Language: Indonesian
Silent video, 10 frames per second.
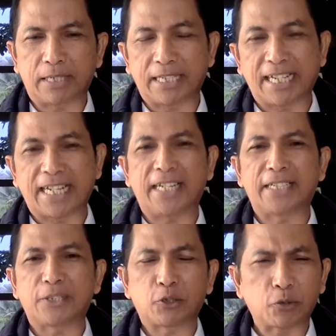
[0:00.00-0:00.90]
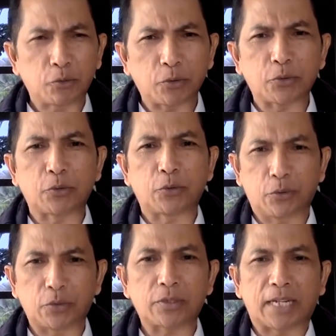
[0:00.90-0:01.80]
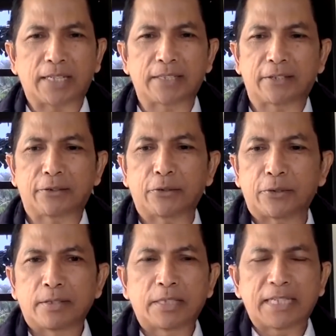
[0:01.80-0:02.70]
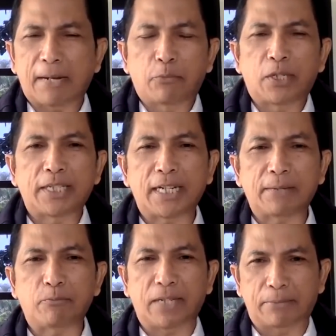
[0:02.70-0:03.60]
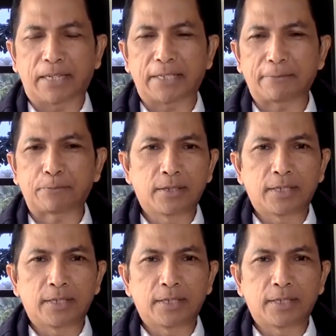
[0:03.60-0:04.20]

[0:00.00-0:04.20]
kenegaraan ini sungguh-sungguh sangat serius. Jadi nggak boleh dianggap main-main.